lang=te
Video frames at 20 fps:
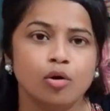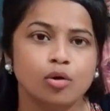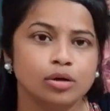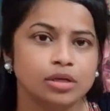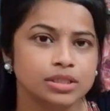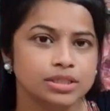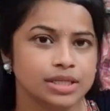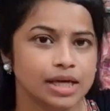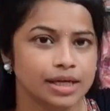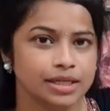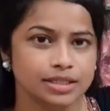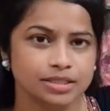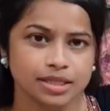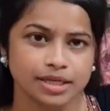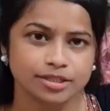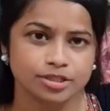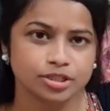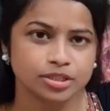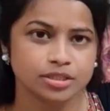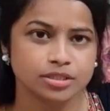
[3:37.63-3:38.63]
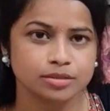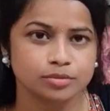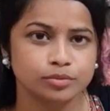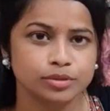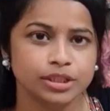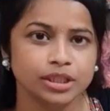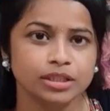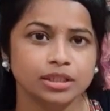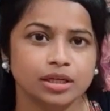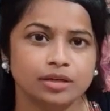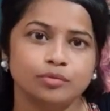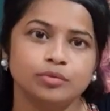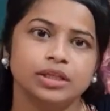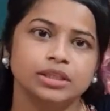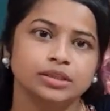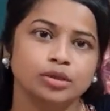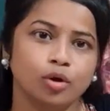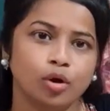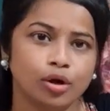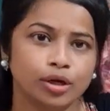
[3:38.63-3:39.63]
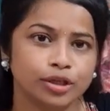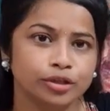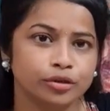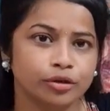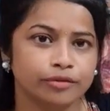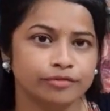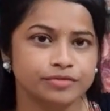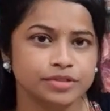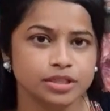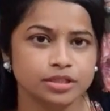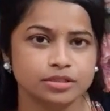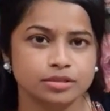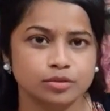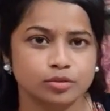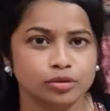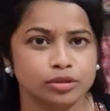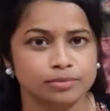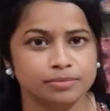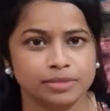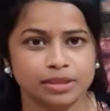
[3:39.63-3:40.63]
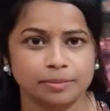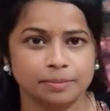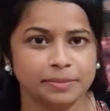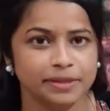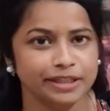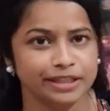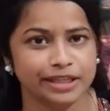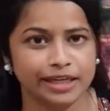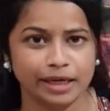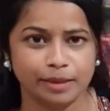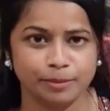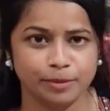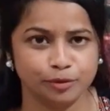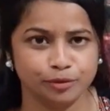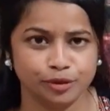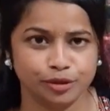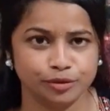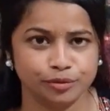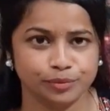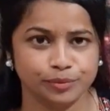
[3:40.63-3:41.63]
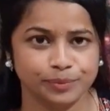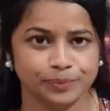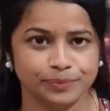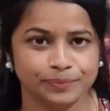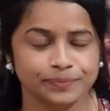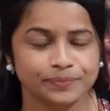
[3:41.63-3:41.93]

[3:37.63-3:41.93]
ఒక్కసారి సెట్ చేసుకుంటే తర్వాత ఆన్ అండ్ ఆఫ్ చేసుకోవడం తప్ప ఇంకేమీ ఉండదు